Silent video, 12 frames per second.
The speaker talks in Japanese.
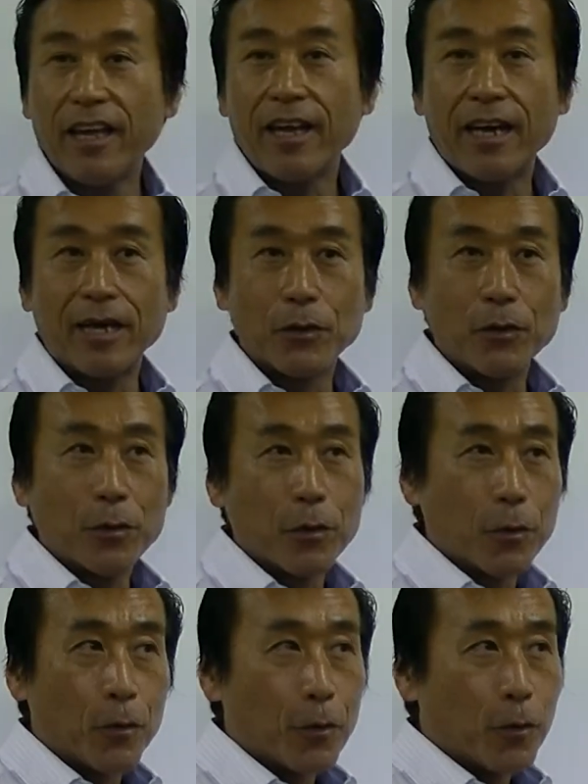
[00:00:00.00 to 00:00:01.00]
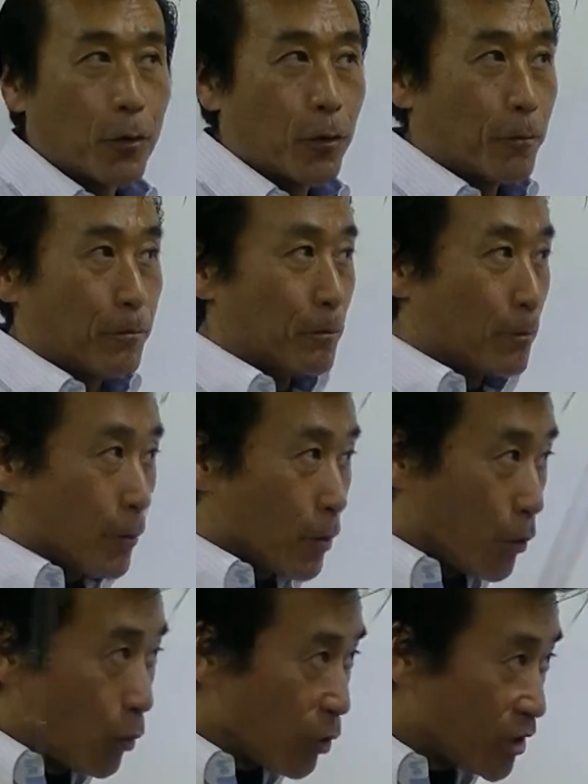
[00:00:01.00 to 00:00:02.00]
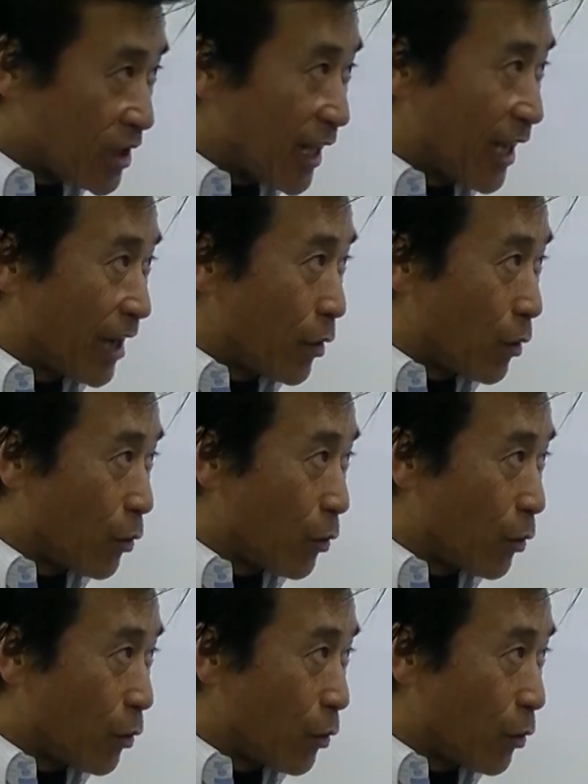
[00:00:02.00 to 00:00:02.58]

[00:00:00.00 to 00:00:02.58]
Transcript: あのー、大きな